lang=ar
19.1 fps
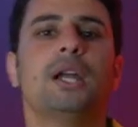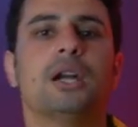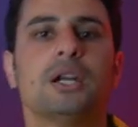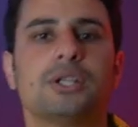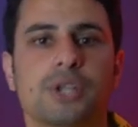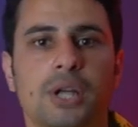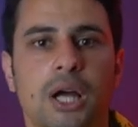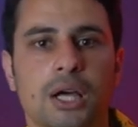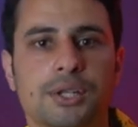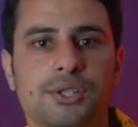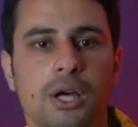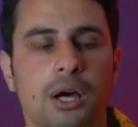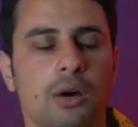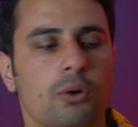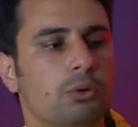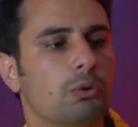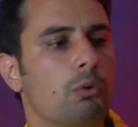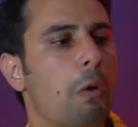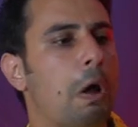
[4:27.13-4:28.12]
انا ايش راح
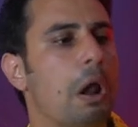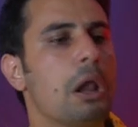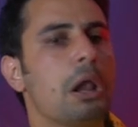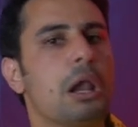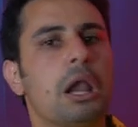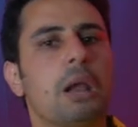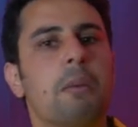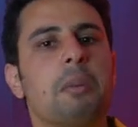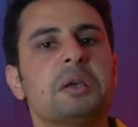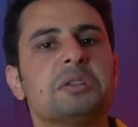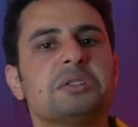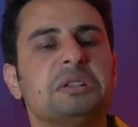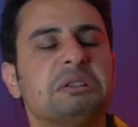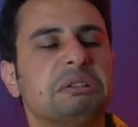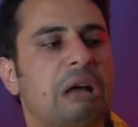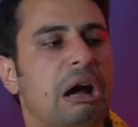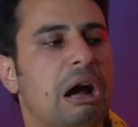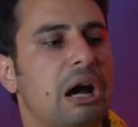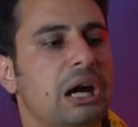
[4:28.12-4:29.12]
اساوي والله
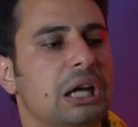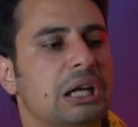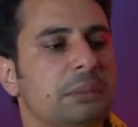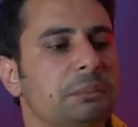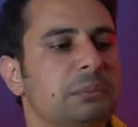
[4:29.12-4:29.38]
بزت حالي